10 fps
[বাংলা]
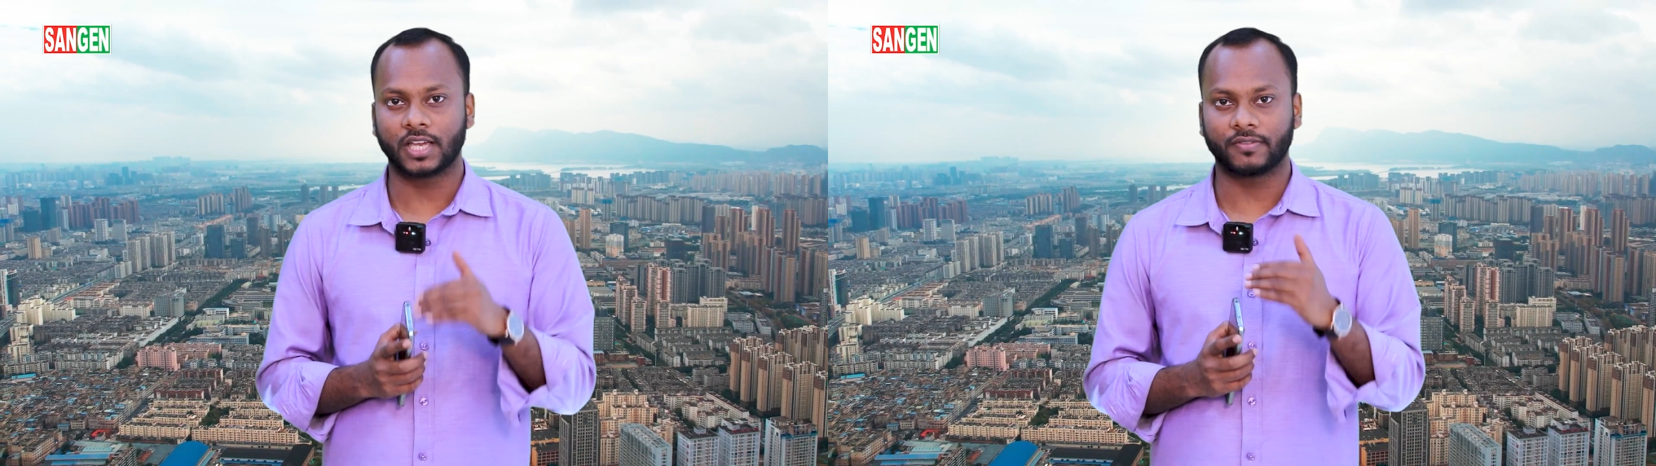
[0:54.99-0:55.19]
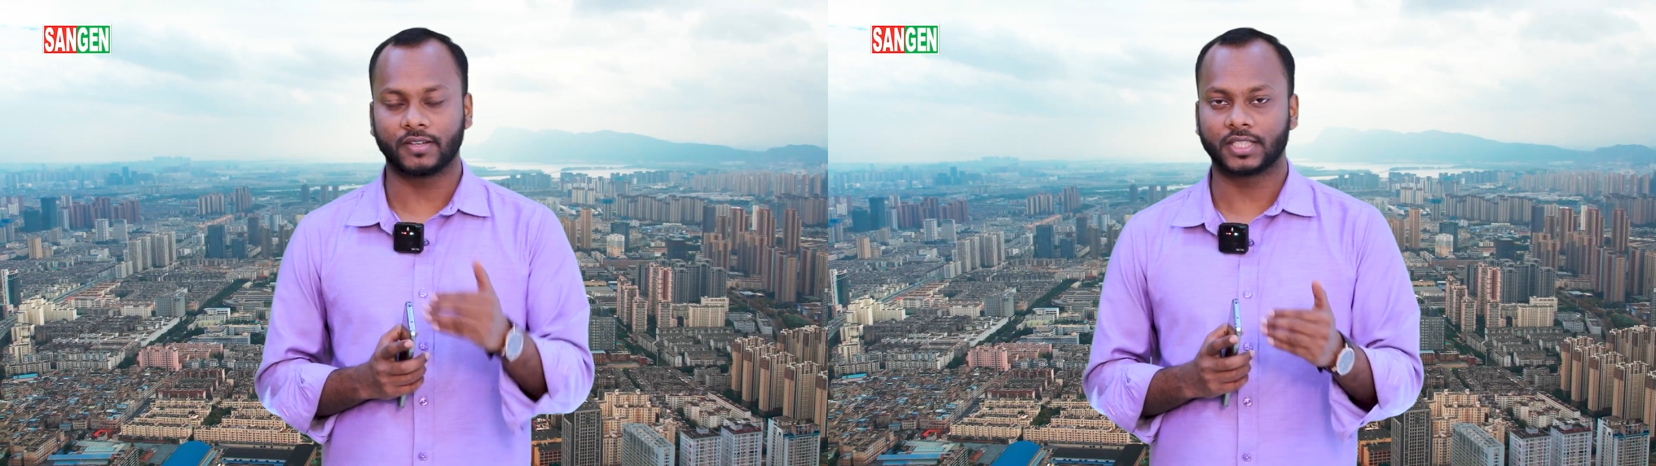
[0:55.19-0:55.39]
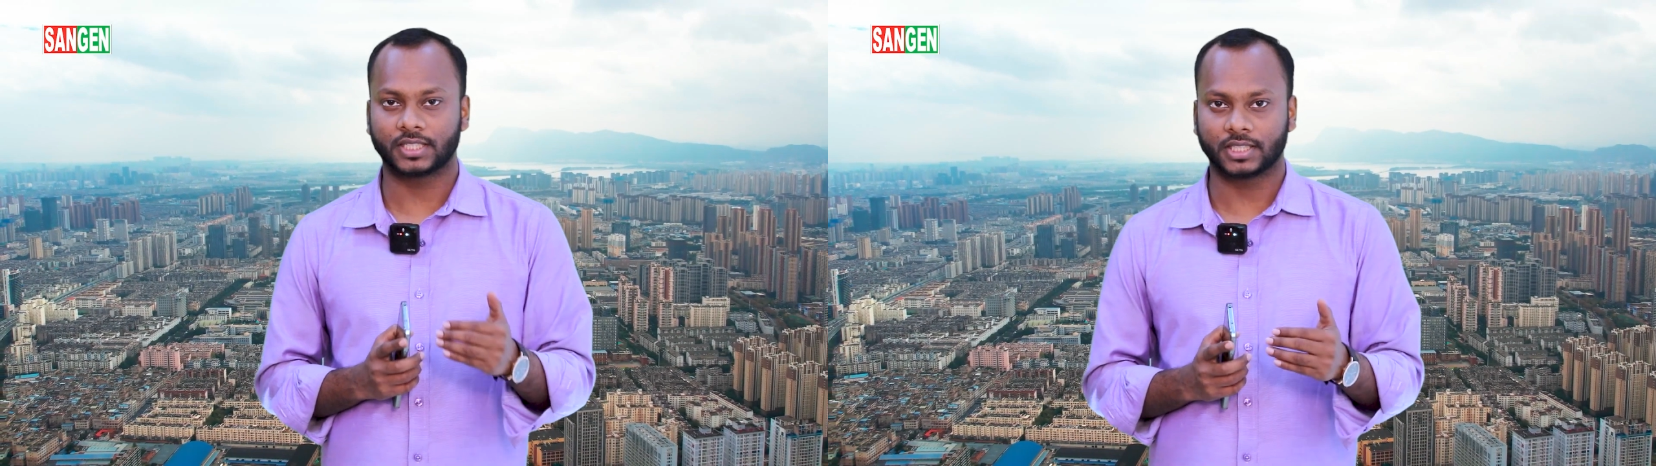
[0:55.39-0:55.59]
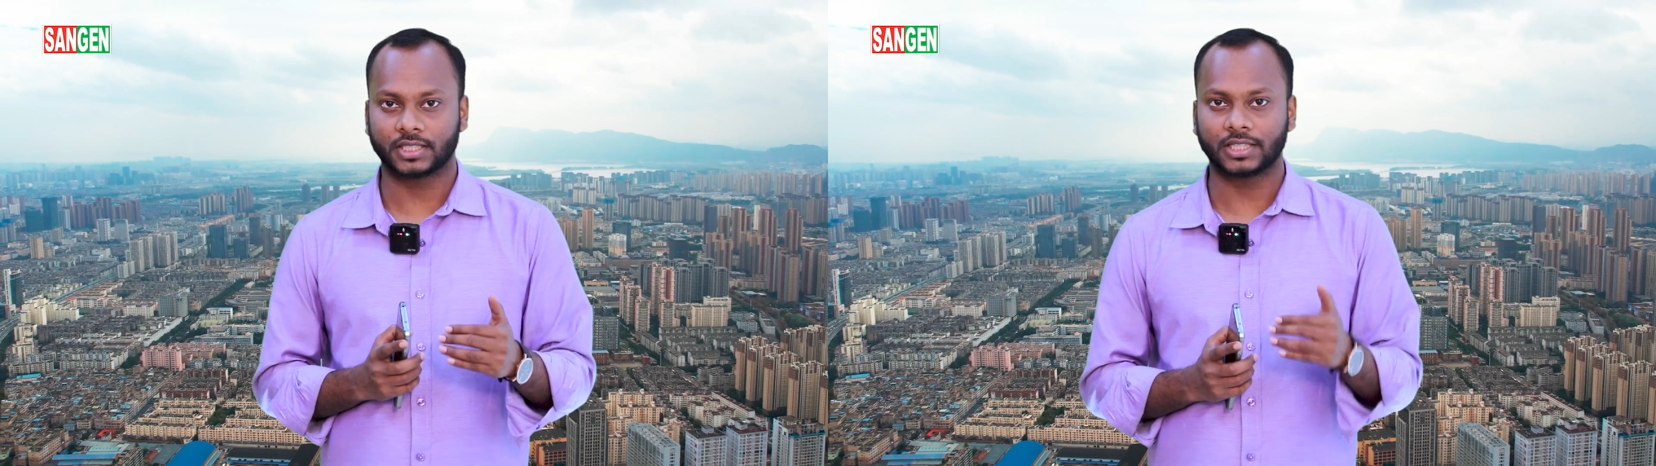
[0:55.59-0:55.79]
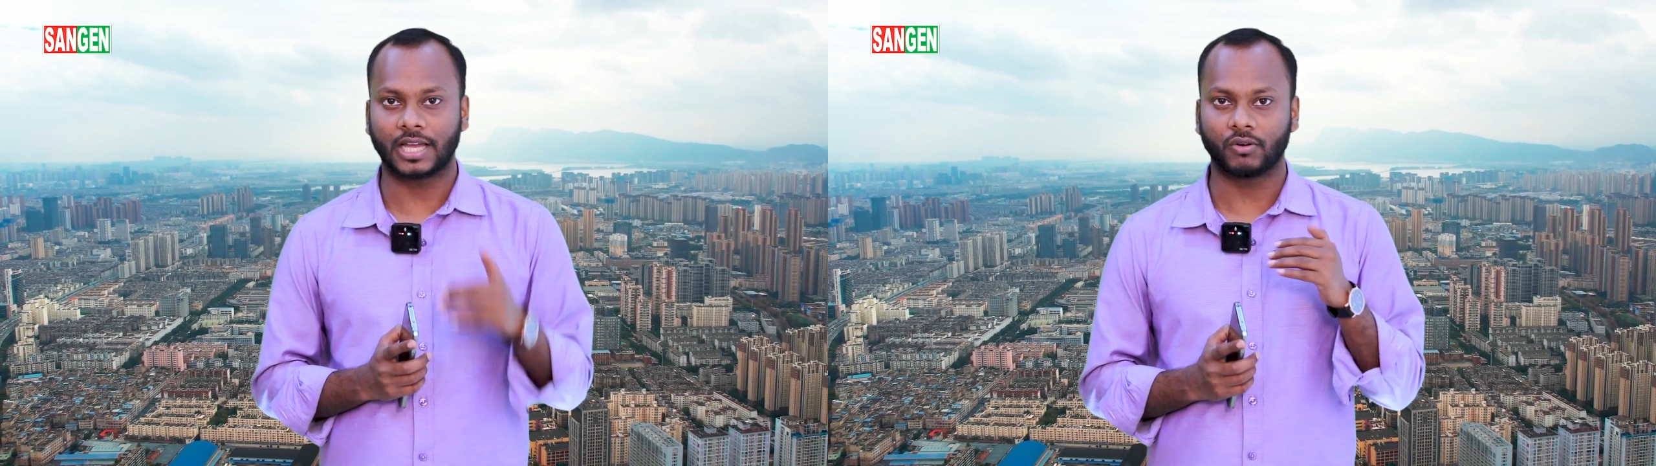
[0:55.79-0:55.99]
অ্যাফিলিয়েশন
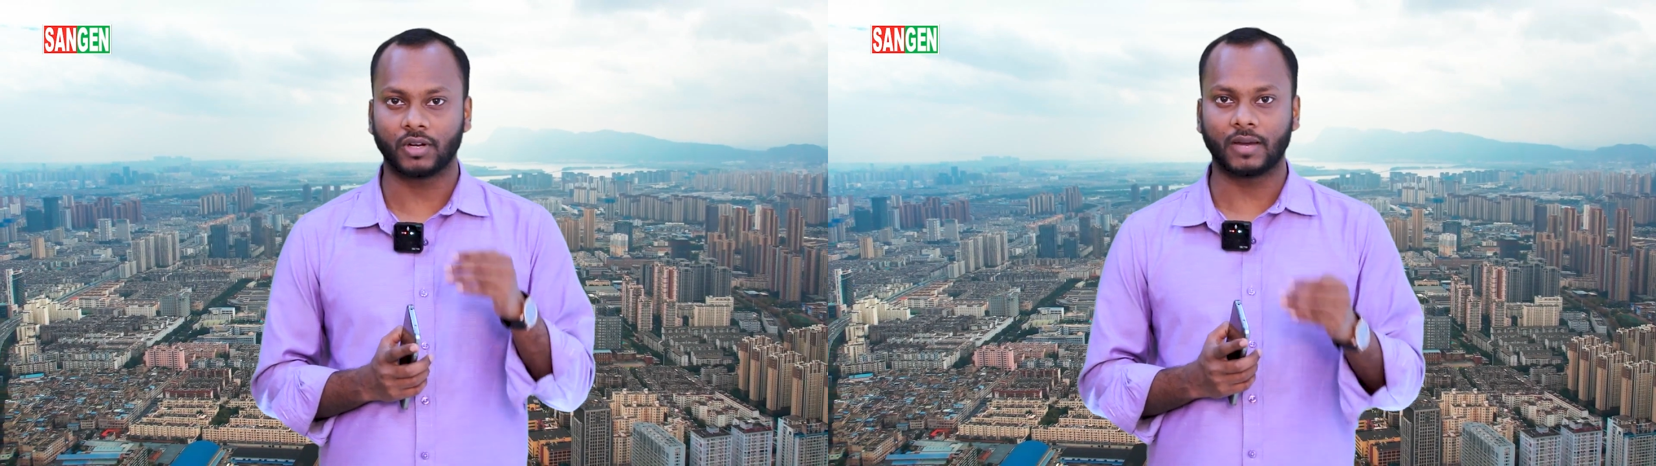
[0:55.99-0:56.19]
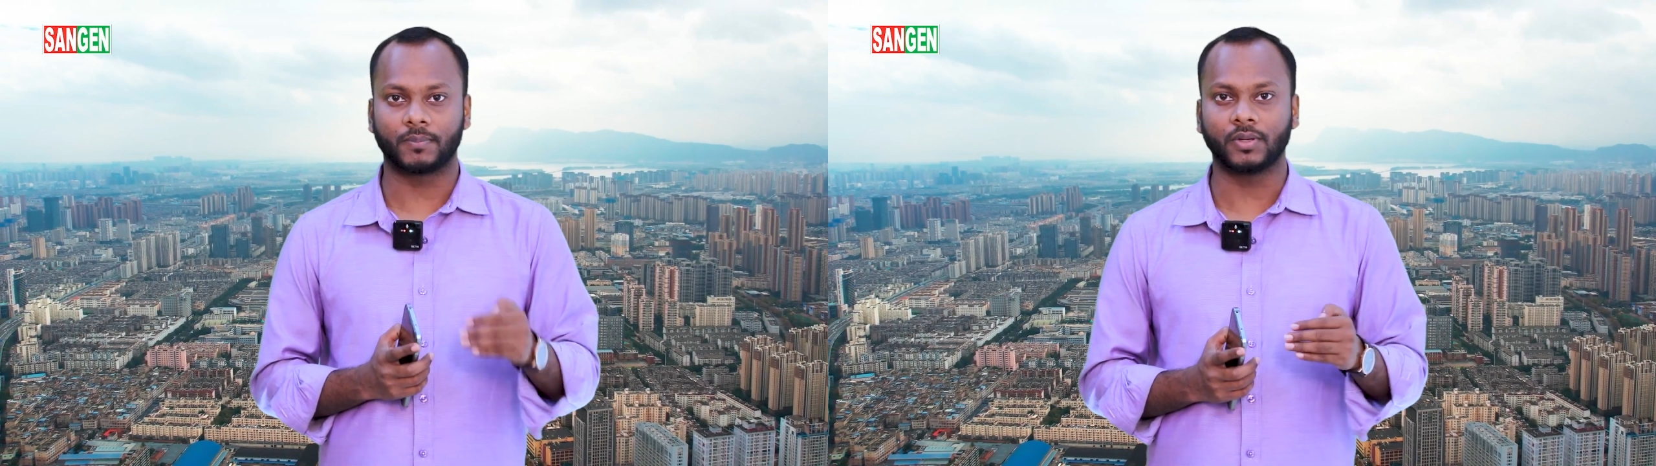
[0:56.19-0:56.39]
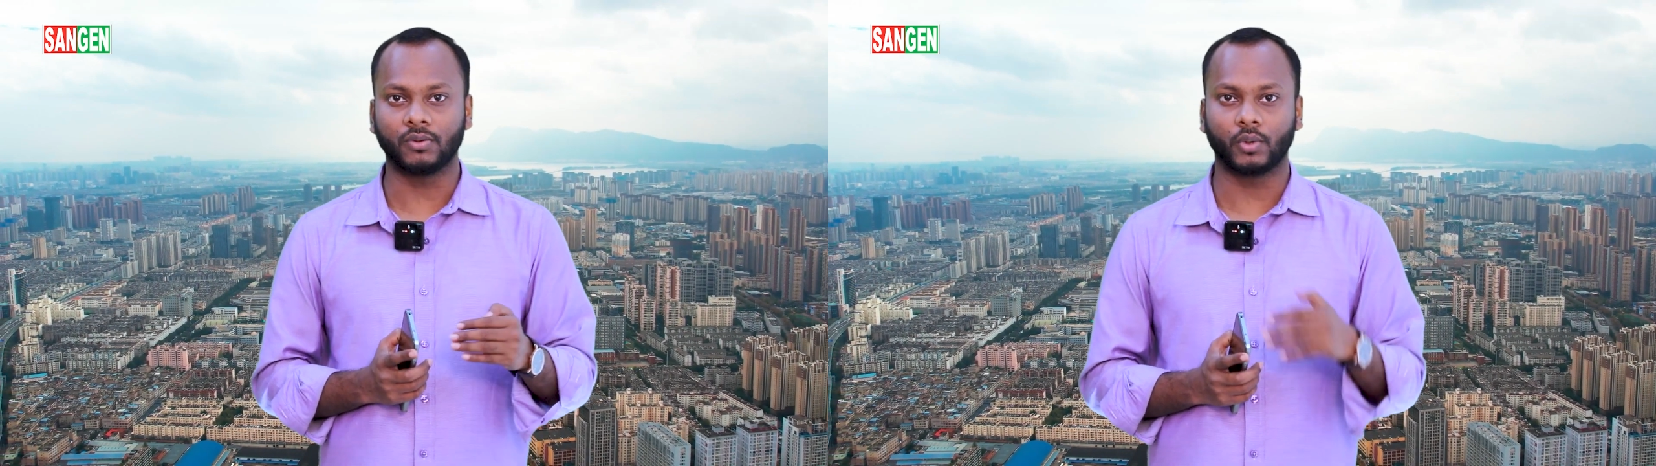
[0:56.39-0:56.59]
আছে তাহলে আপনি